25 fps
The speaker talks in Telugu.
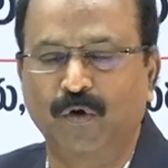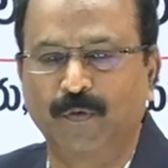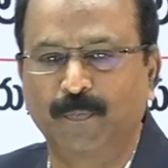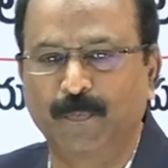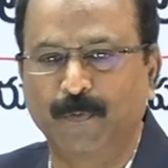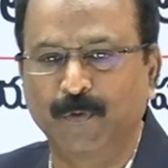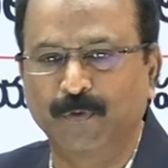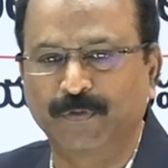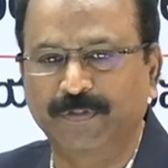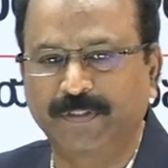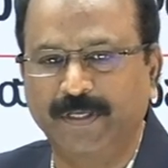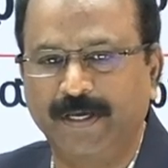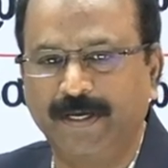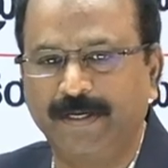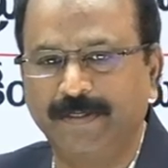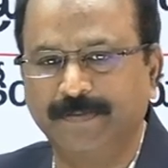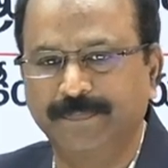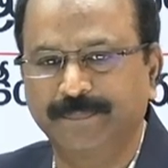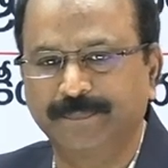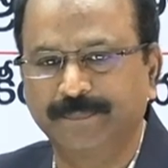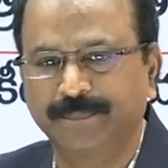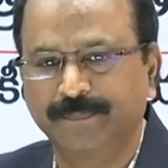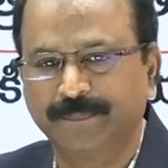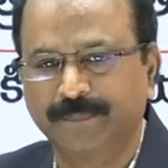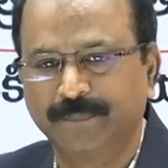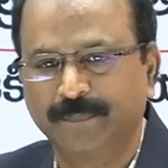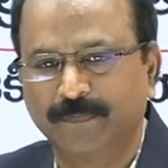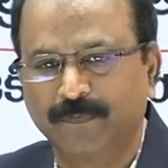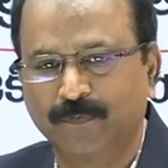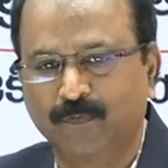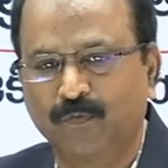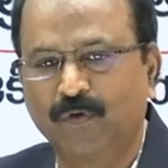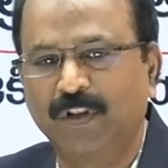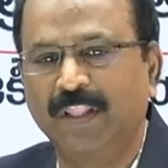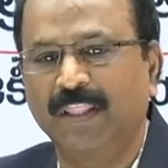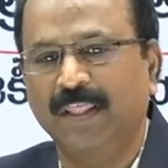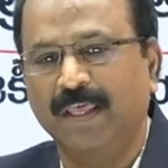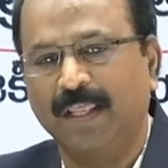కోల్పోతే
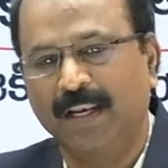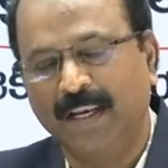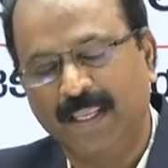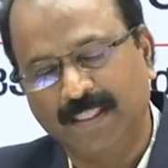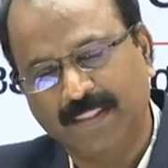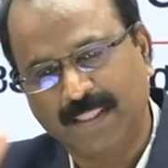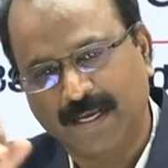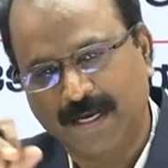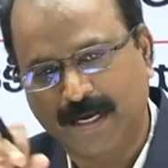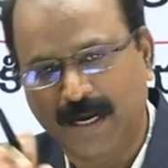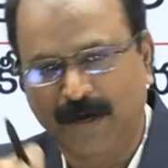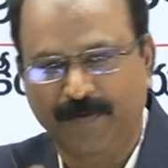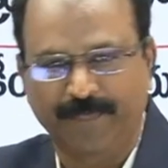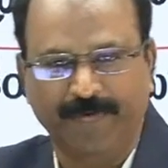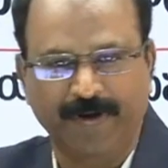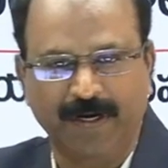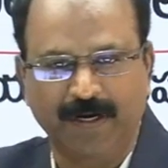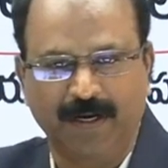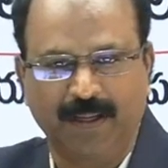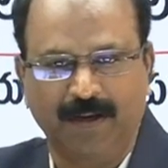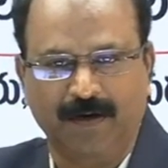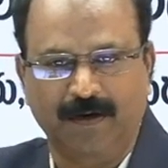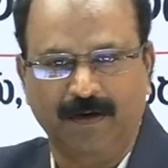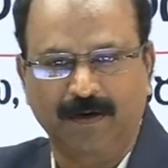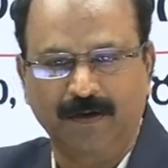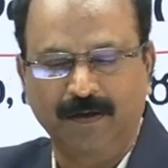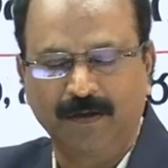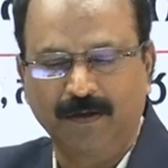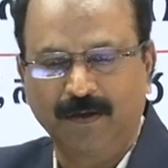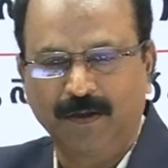లేదా గవర్నర్